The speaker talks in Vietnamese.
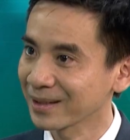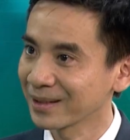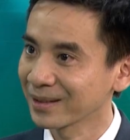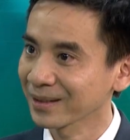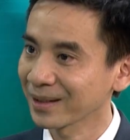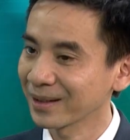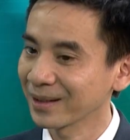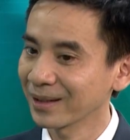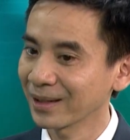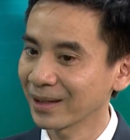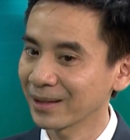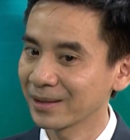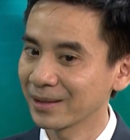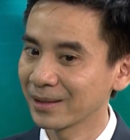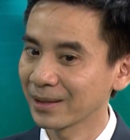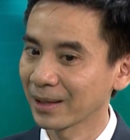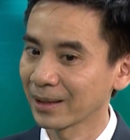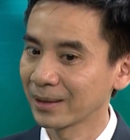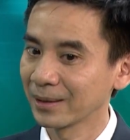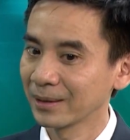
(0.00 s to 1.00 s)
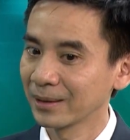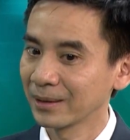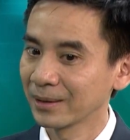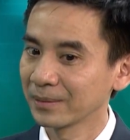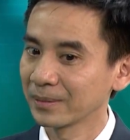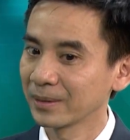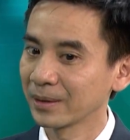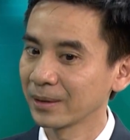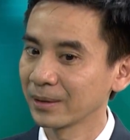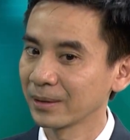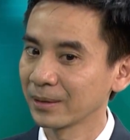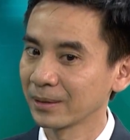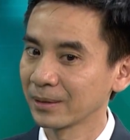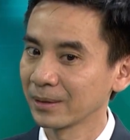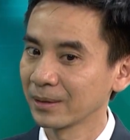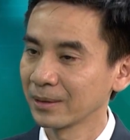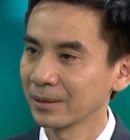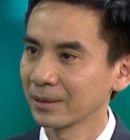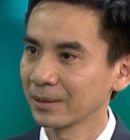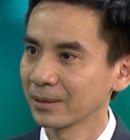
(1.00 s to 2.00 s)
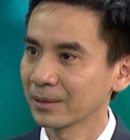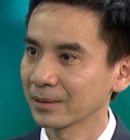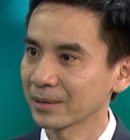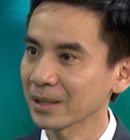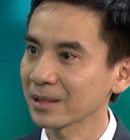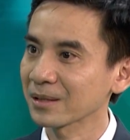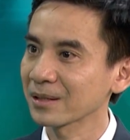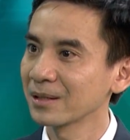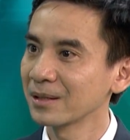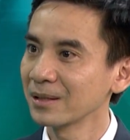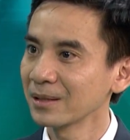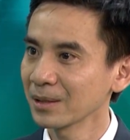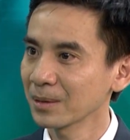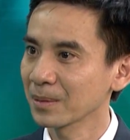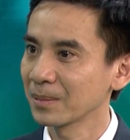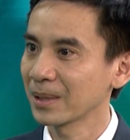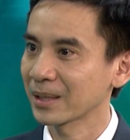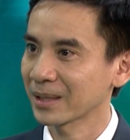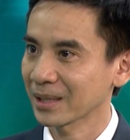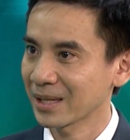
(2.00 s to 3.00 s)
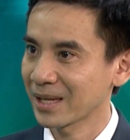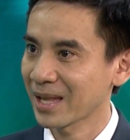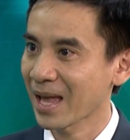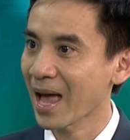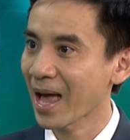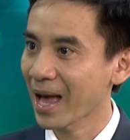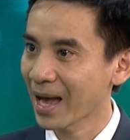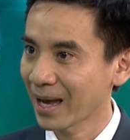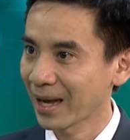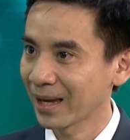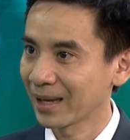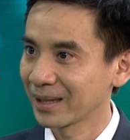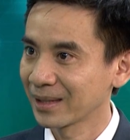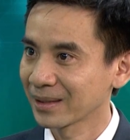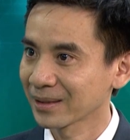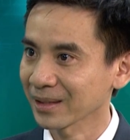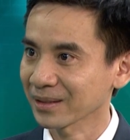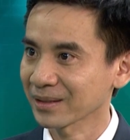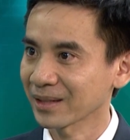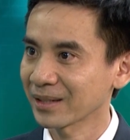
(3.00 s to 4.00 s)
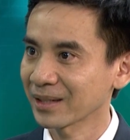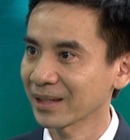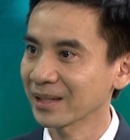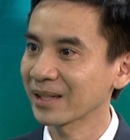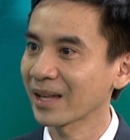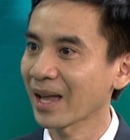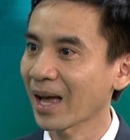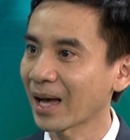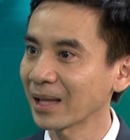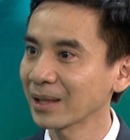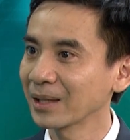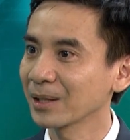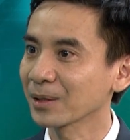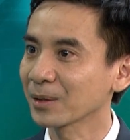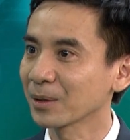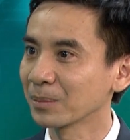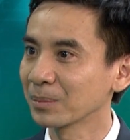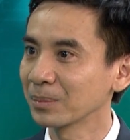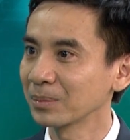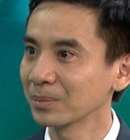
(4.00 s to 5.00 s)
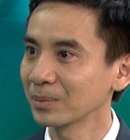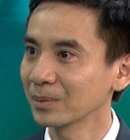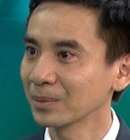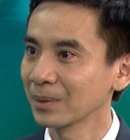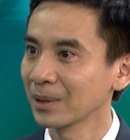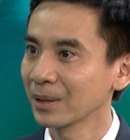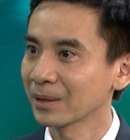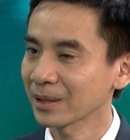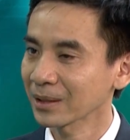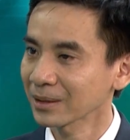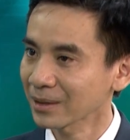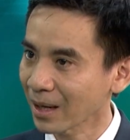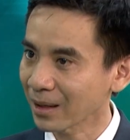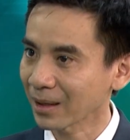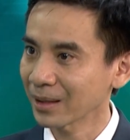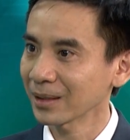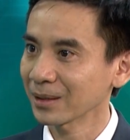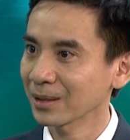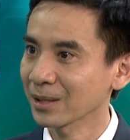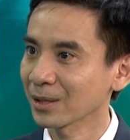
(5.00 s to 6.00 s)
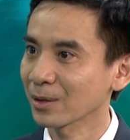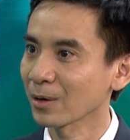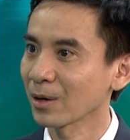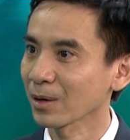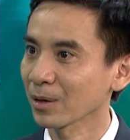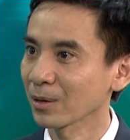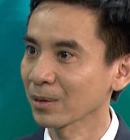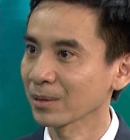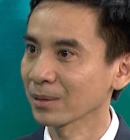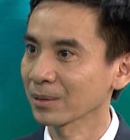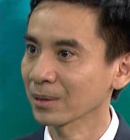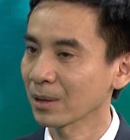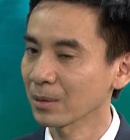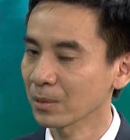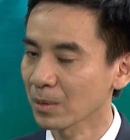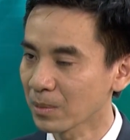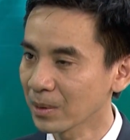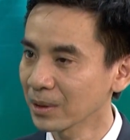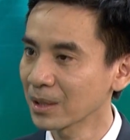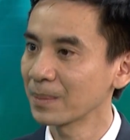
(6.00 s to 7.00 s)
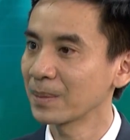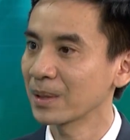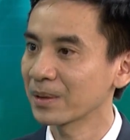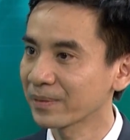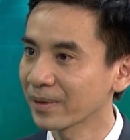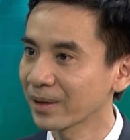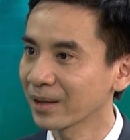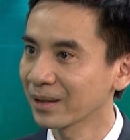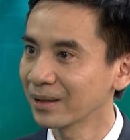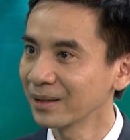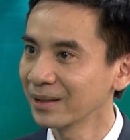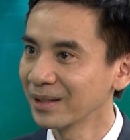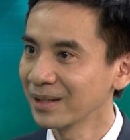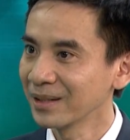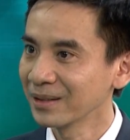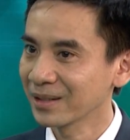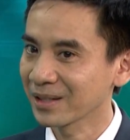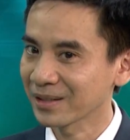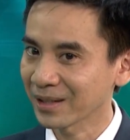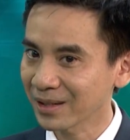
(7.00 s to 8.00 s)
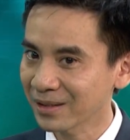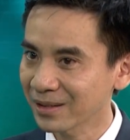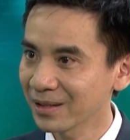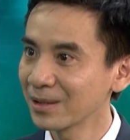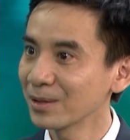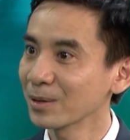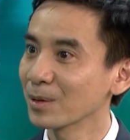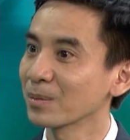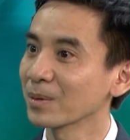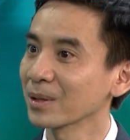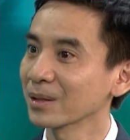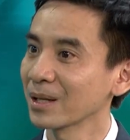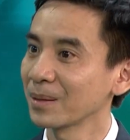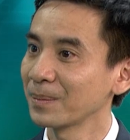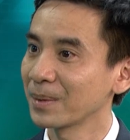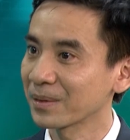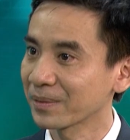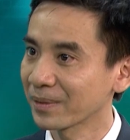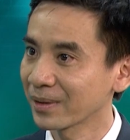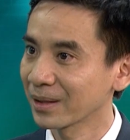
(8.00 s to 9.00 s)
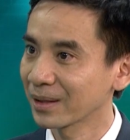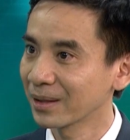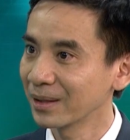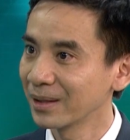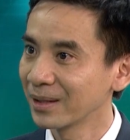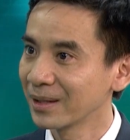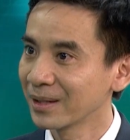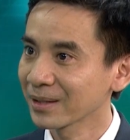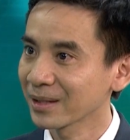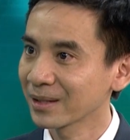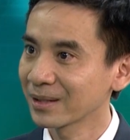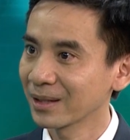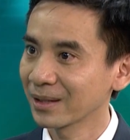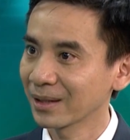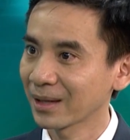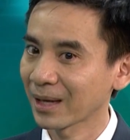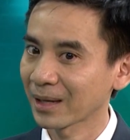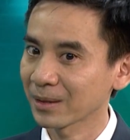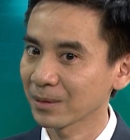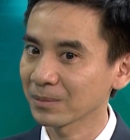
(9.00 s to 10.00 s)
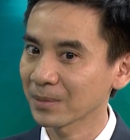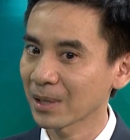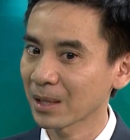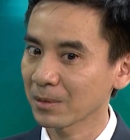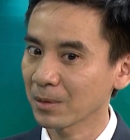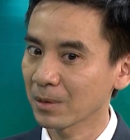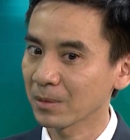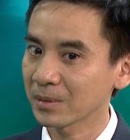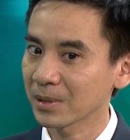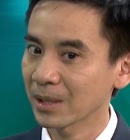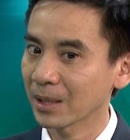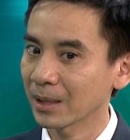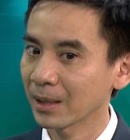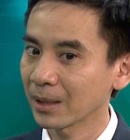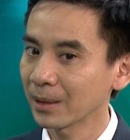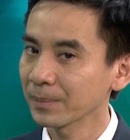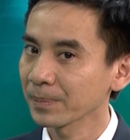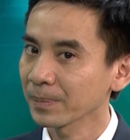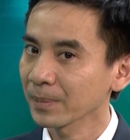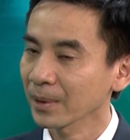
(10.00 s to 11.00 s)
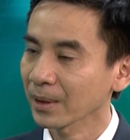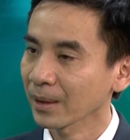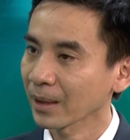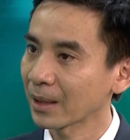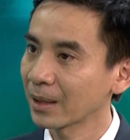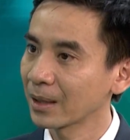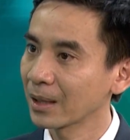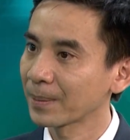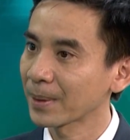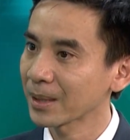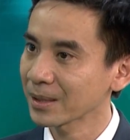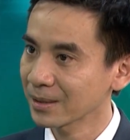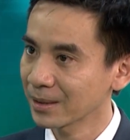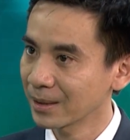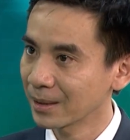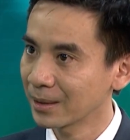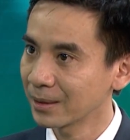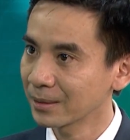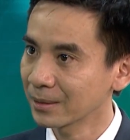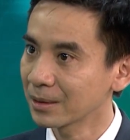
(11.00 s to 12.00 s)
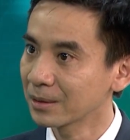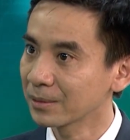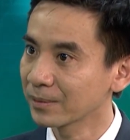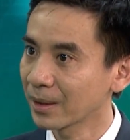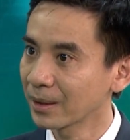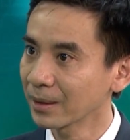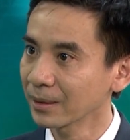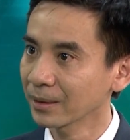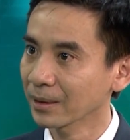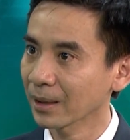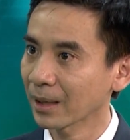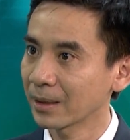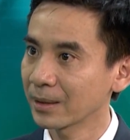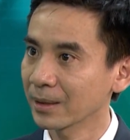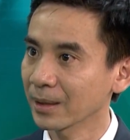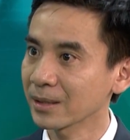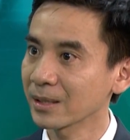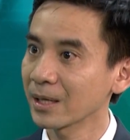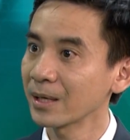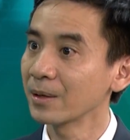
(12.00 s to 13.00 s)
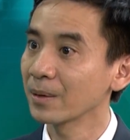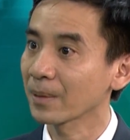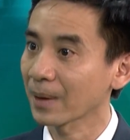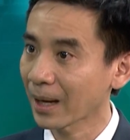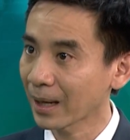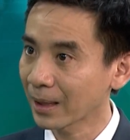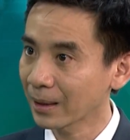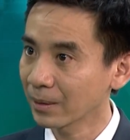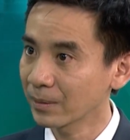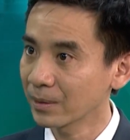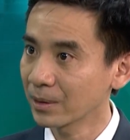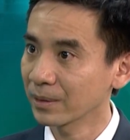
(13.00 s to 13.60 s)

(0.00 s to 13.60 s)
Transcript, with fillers: có nghĩa là gì ạ thì răng sứ nó cũng là răng giả thật ra răng giả thì cũng răng thật ấy, thì còn có cũng có thể bị vỡ thì răng sứ nó cũng có thể bị vỡ cho nên là chúng ta cũng sẽ nghe lời bác sĩ tư vấn cả những cái chế độ ăn cũng như là